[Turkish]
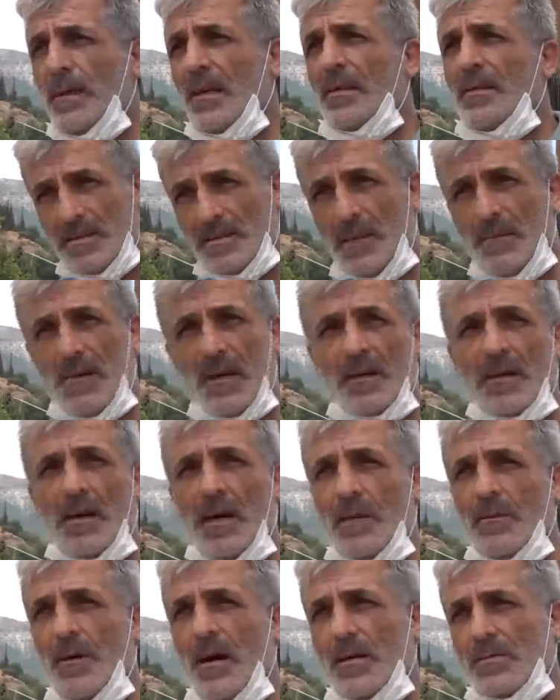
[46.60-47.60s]
diye, zaman
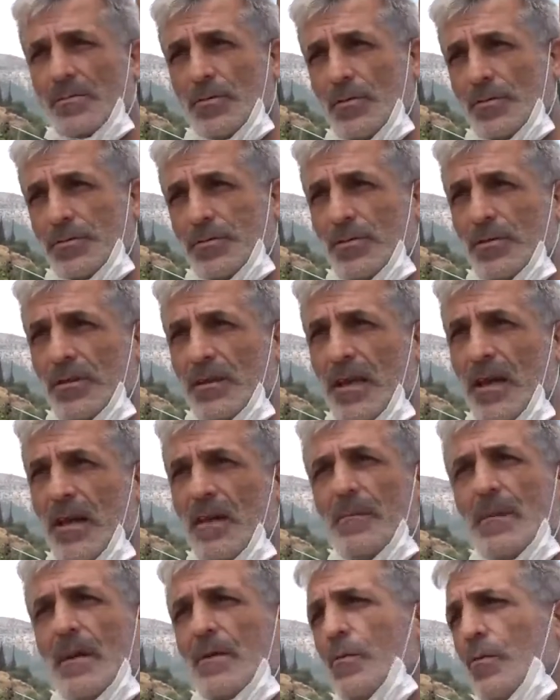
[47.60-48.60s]
kaybı az olsun diye
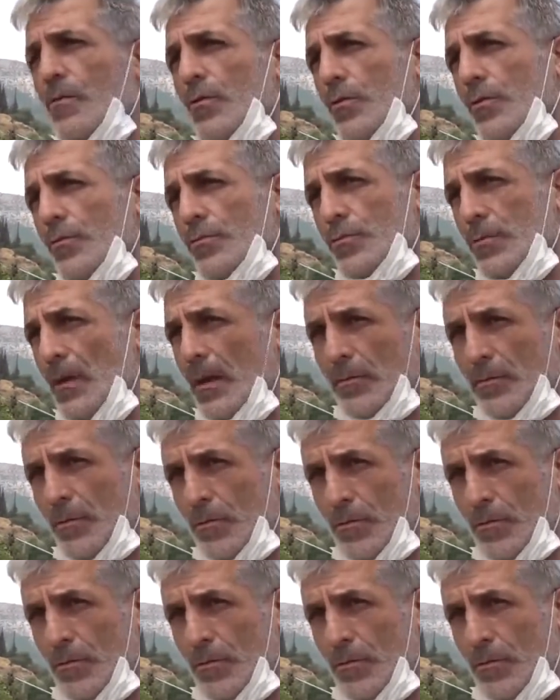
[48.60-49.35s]
ben o yolu sürekli